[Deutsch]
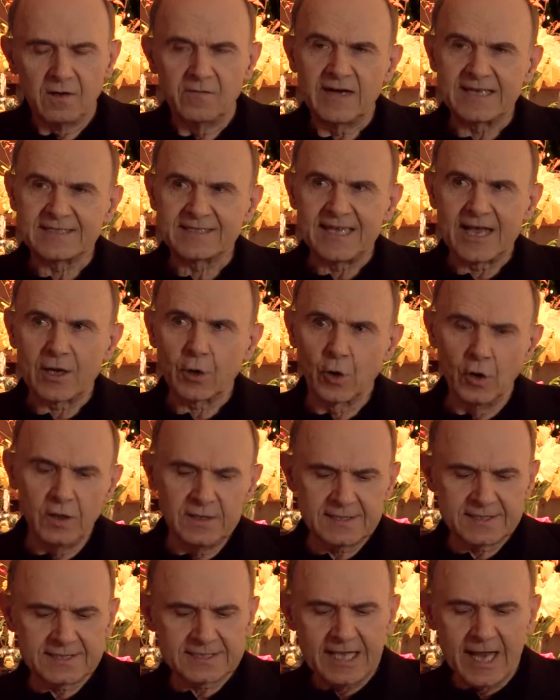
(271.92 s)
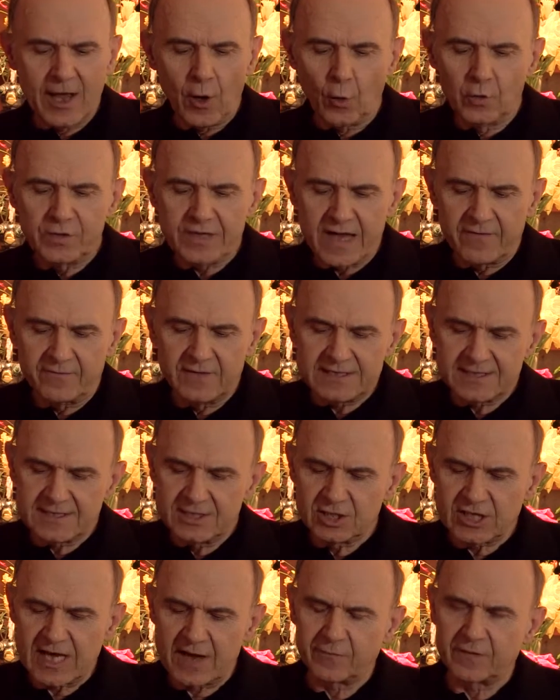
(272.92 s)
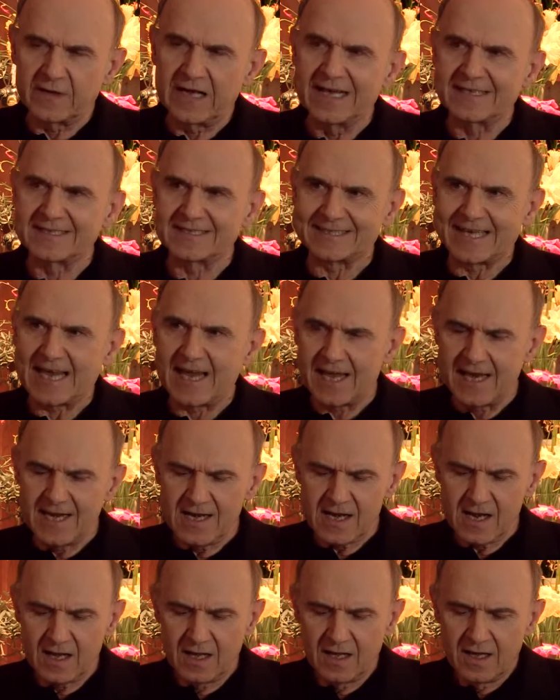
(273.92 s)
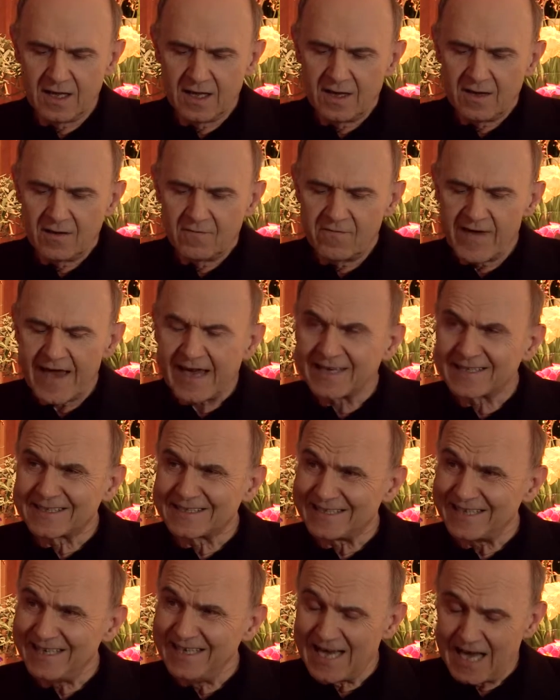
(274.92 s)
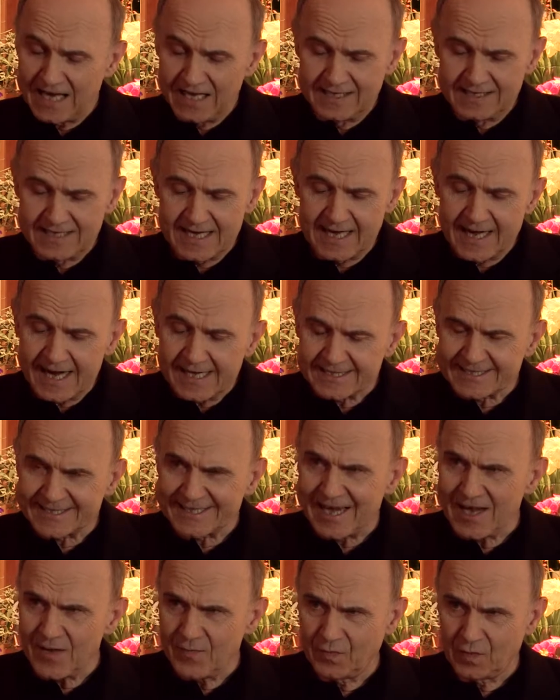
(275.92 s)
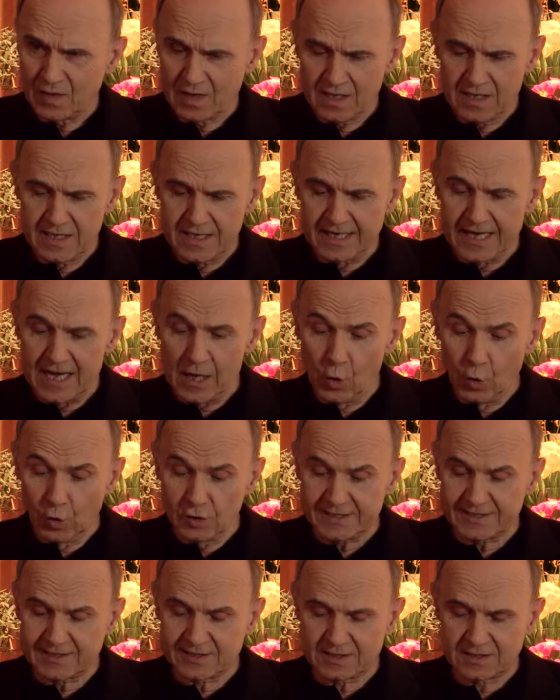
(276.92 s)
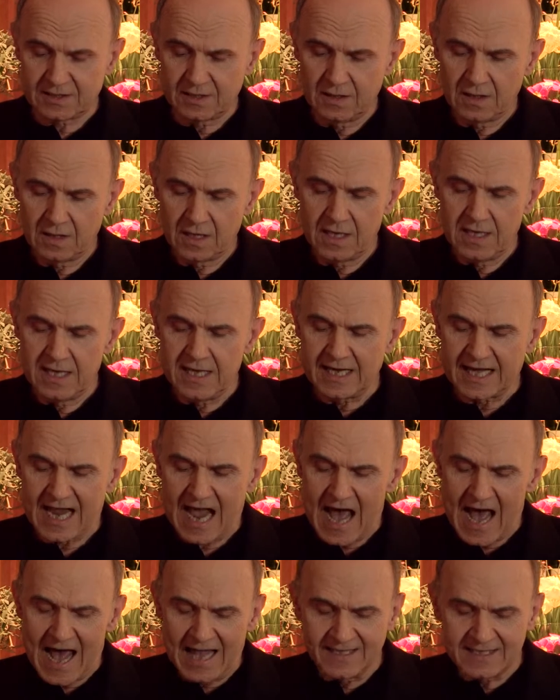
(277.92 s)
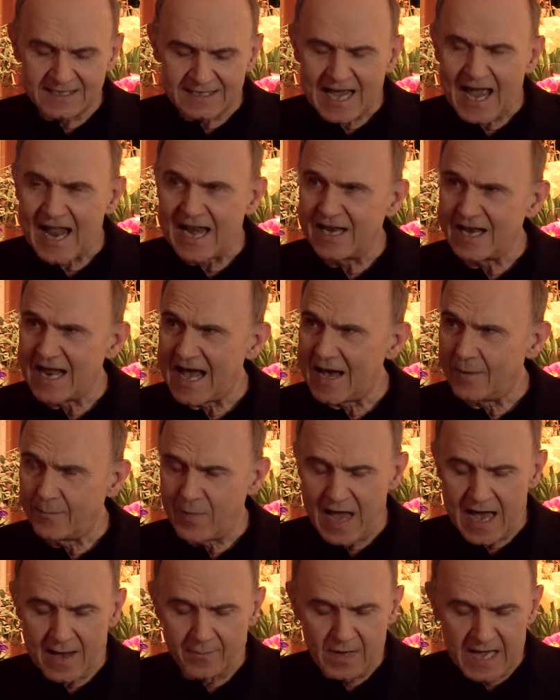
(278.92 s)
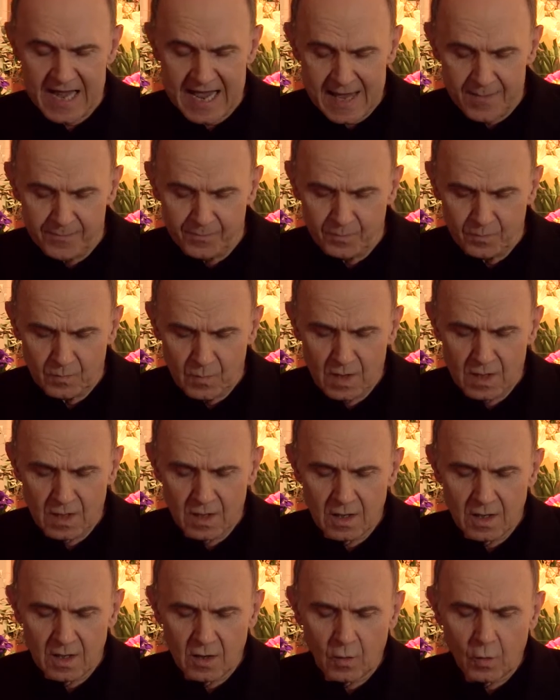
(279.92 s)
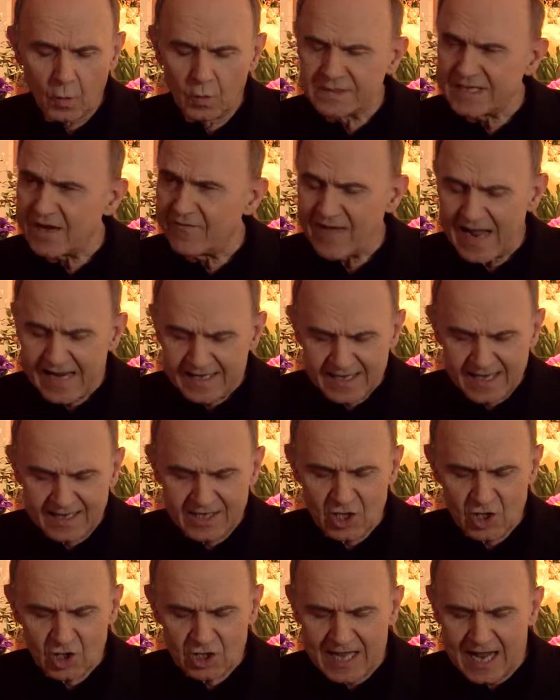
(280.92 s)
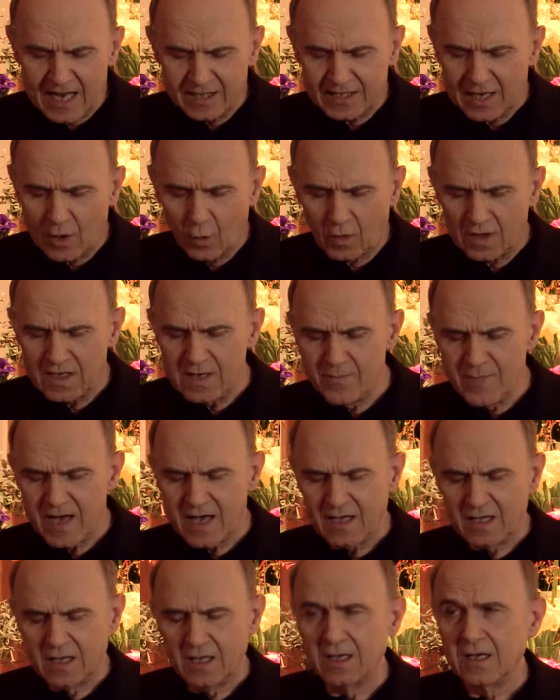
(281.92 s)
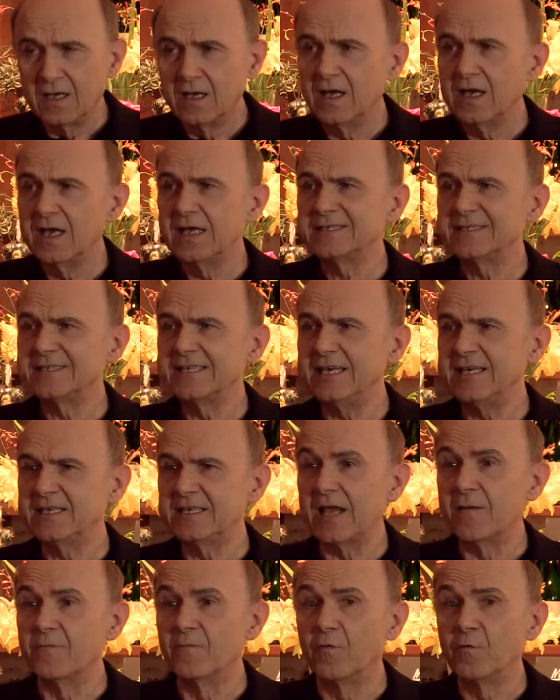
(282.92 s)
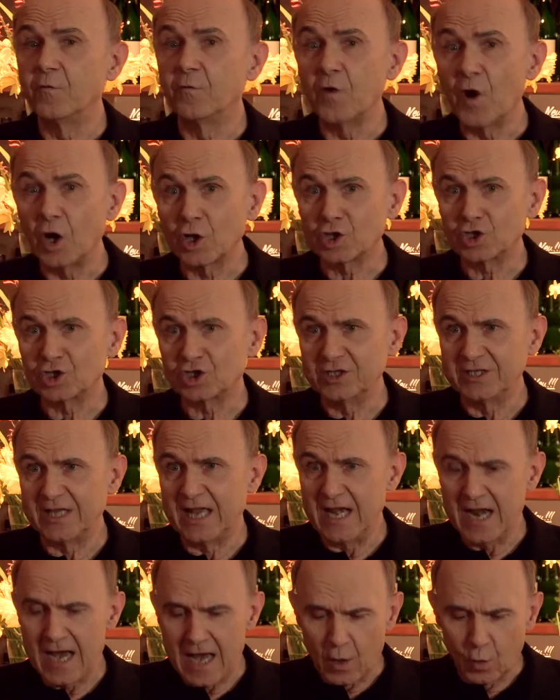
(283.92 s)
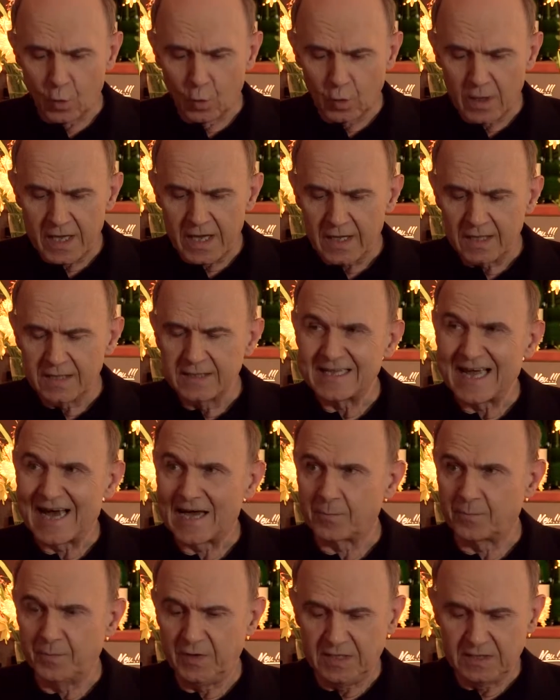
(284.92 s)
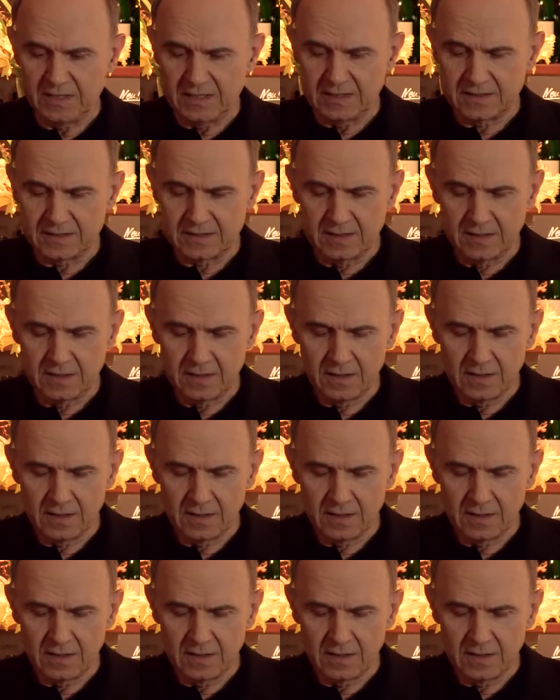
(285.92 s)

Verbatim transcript: Was der Künstler und der Wissenschaftler sehen, weckt ihr Interesse, ihre Lust, ihre Anteilnahme am Leben, unter welcher Gestalt auch immer es sich dem forschenden Auge darbietet.